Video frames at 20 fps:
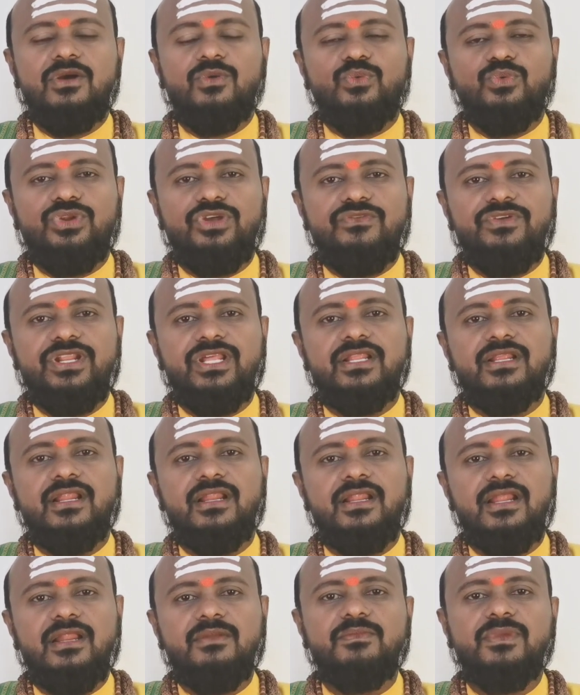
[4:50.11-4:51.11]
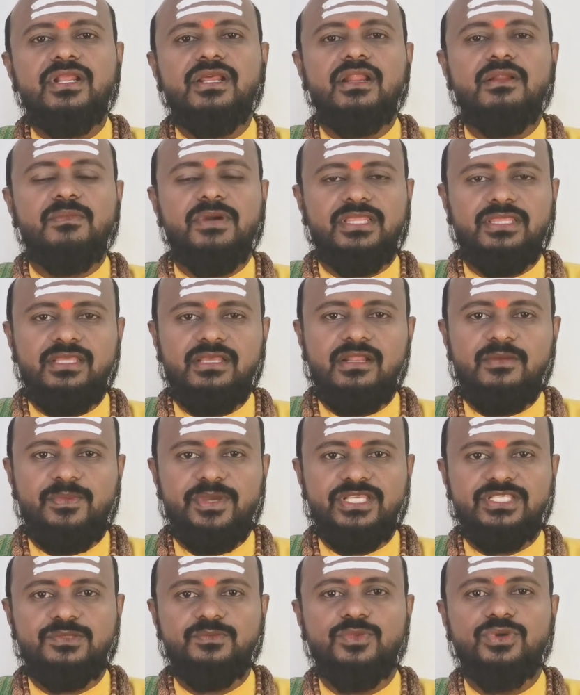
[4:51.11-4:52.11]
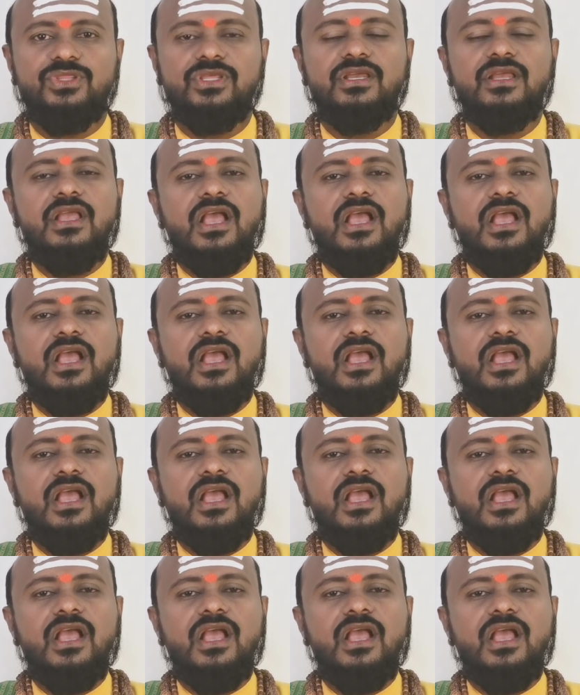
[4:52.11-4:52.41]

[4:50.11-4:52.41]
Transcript: உறவினர்கள் நண்பர்கள் மத்தியில் பேசும்போது